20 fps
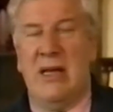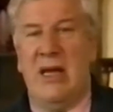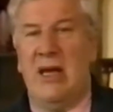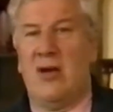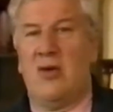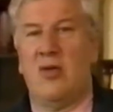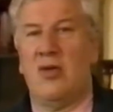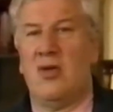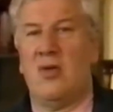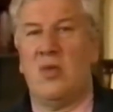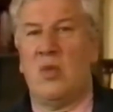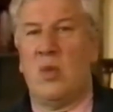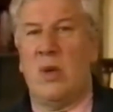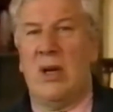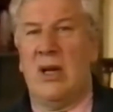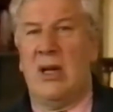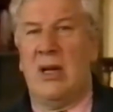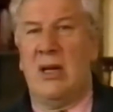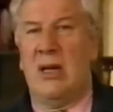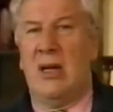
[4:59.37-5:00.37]
Beh, con un
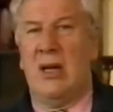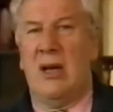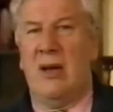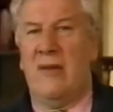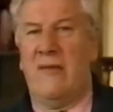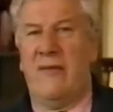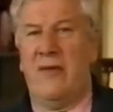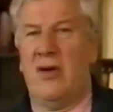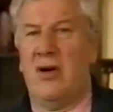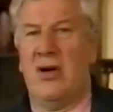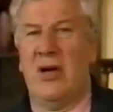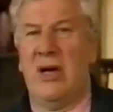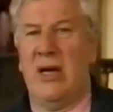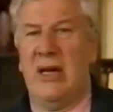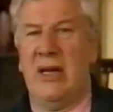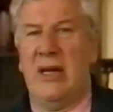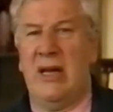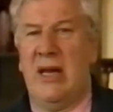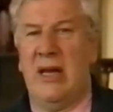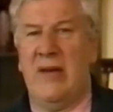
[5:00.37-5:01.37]
cognome del
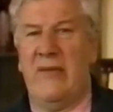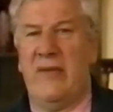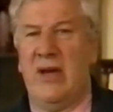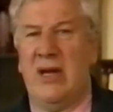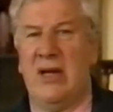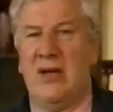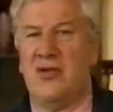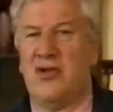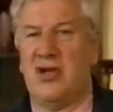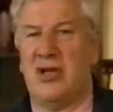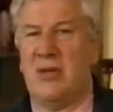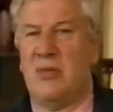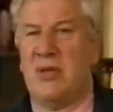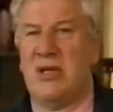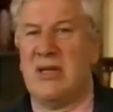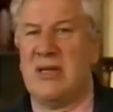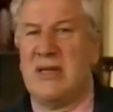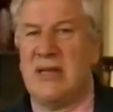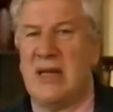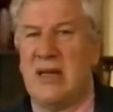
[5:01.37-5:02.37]
genere non poteva che avere
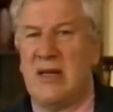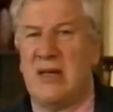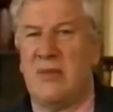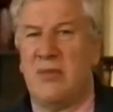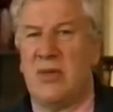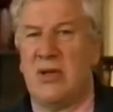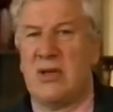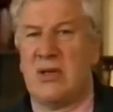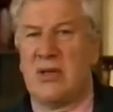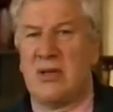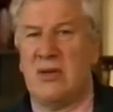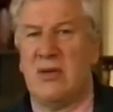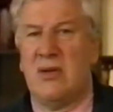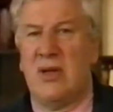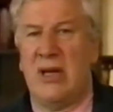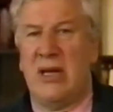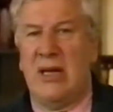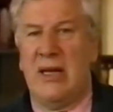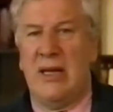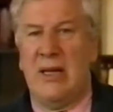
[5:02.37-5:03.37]
sentimenti
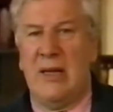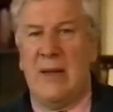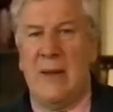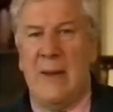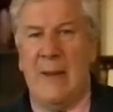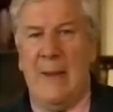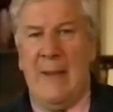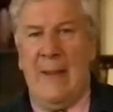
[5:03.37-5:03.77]
filotedeschi.